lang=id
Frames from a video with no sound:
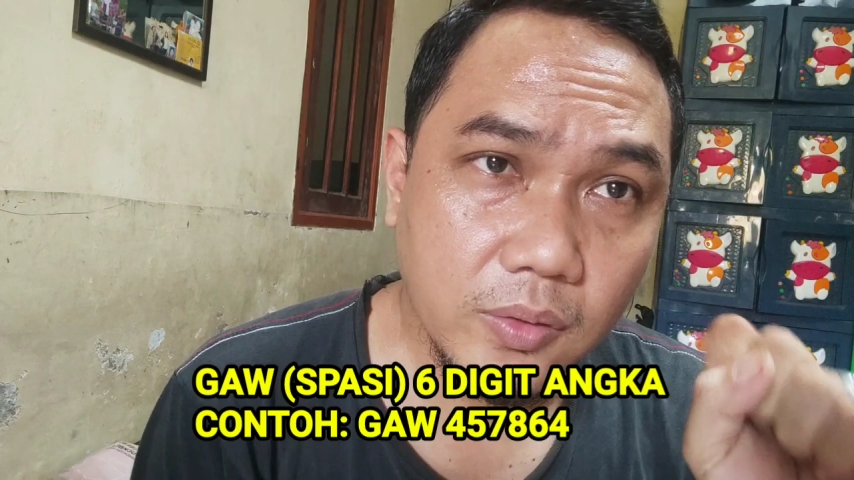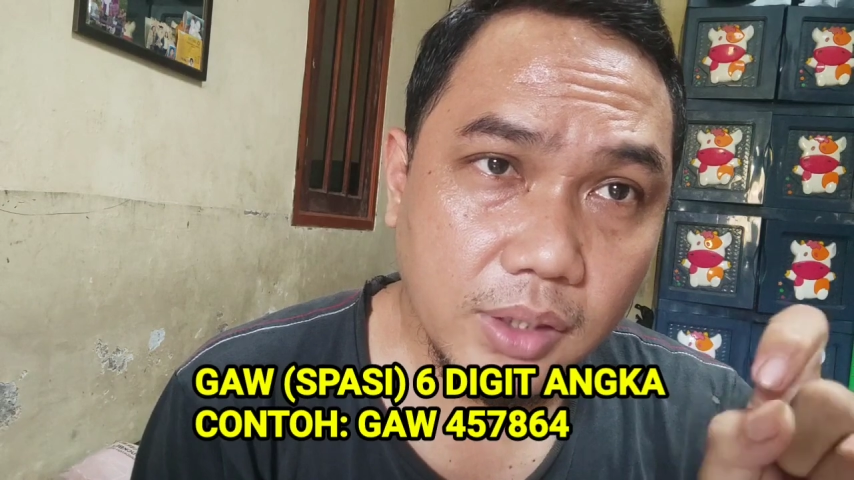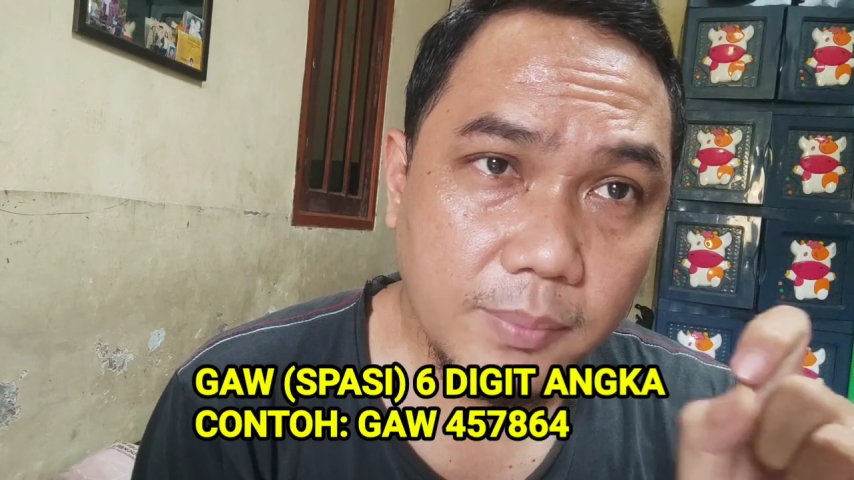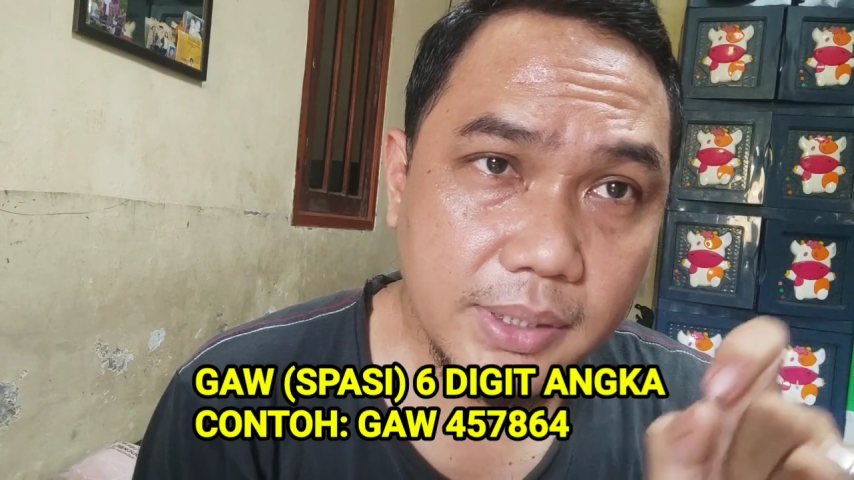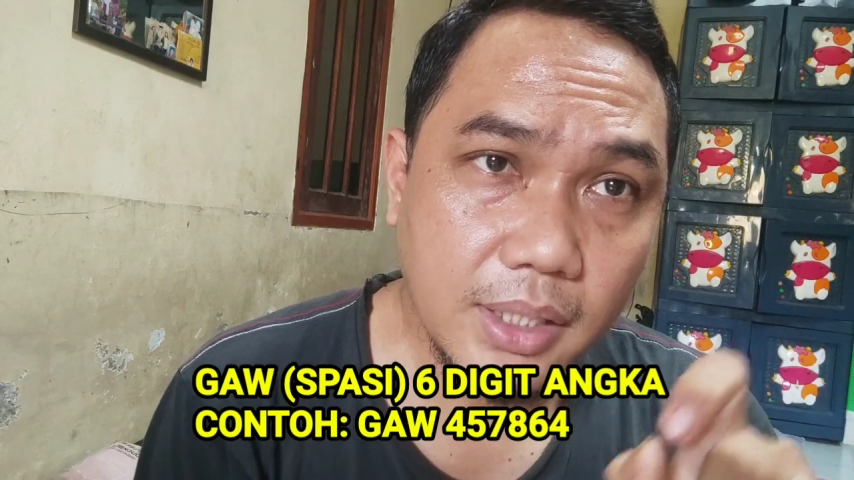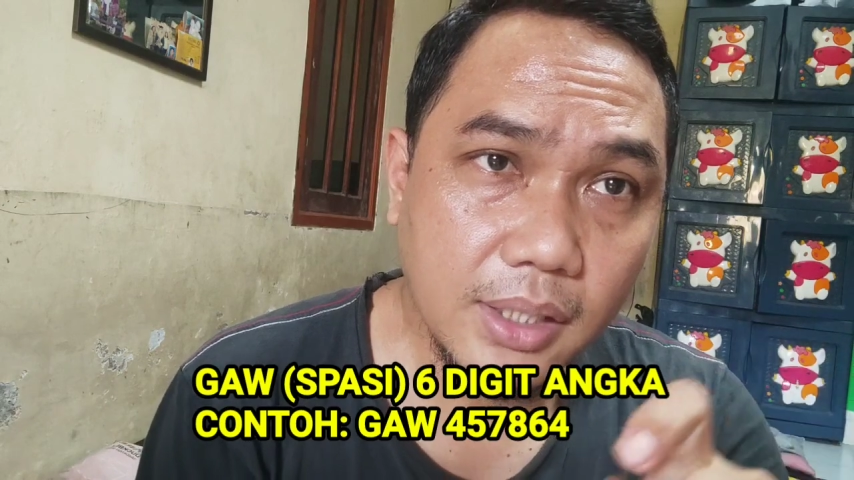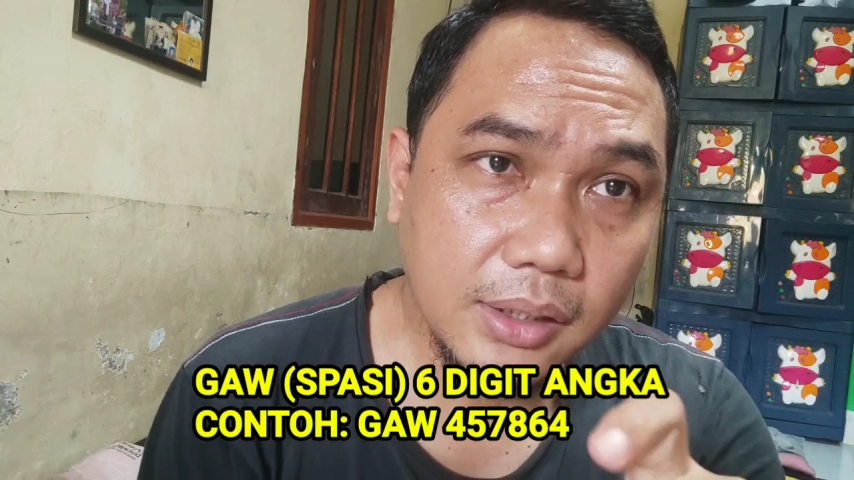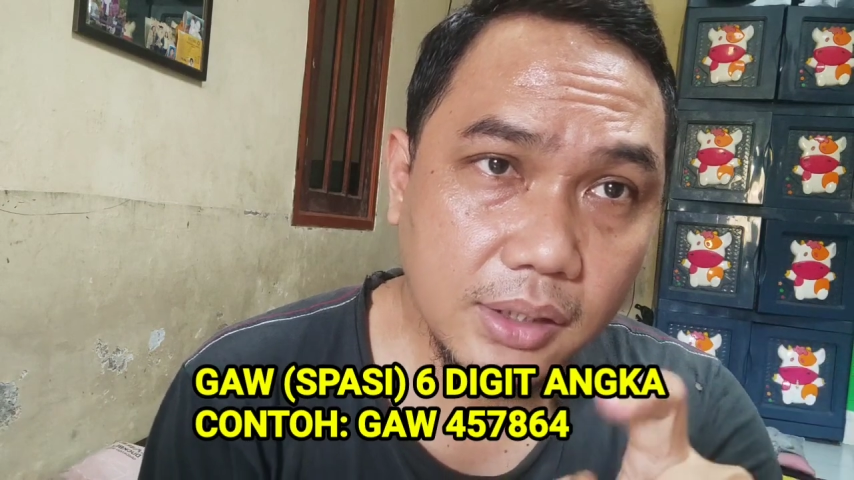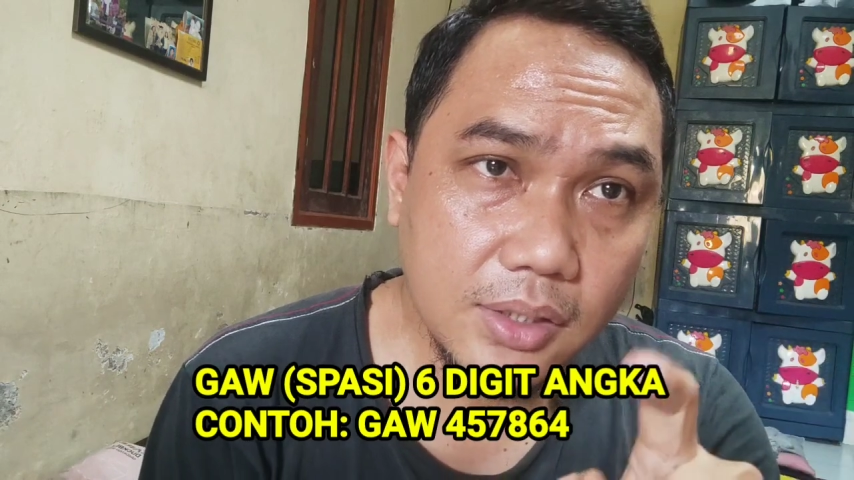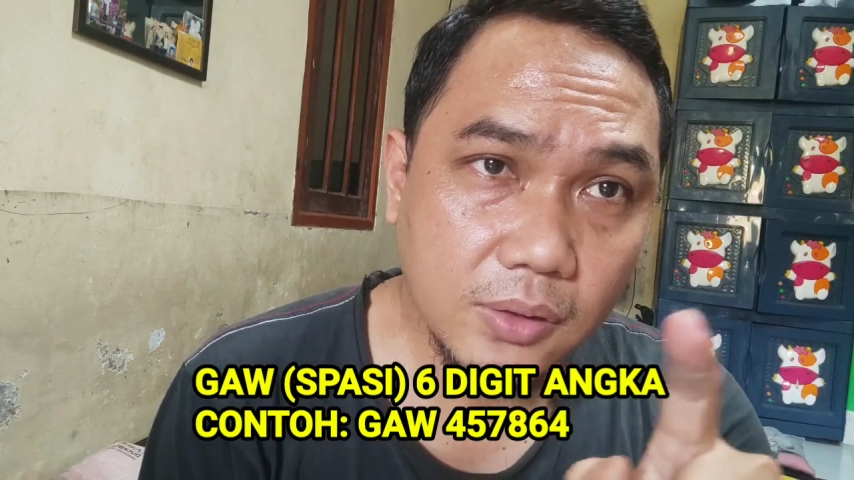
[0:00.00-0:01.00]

Oke, misalkan gini